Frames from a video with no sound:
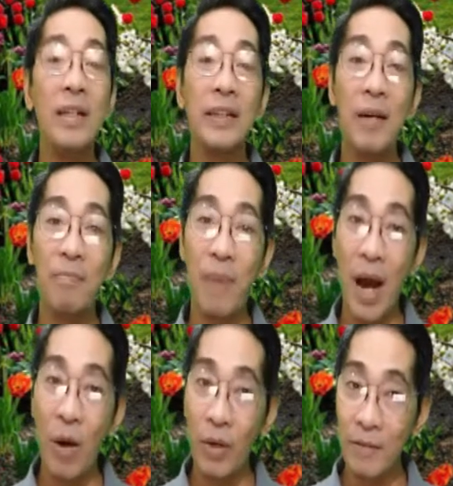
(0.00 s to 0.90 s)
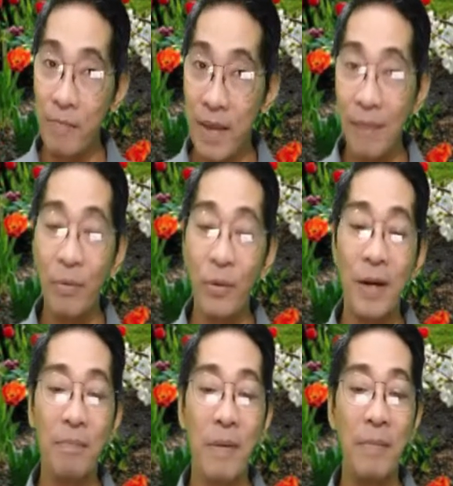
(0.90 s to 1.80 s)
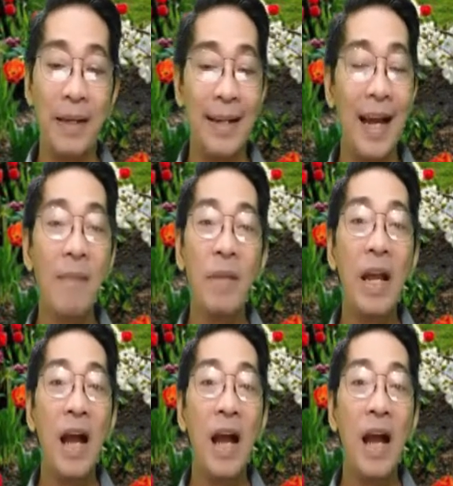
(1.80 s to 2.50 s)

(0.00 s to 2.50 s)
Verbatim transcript: sa bawat miyembro ng pamilya,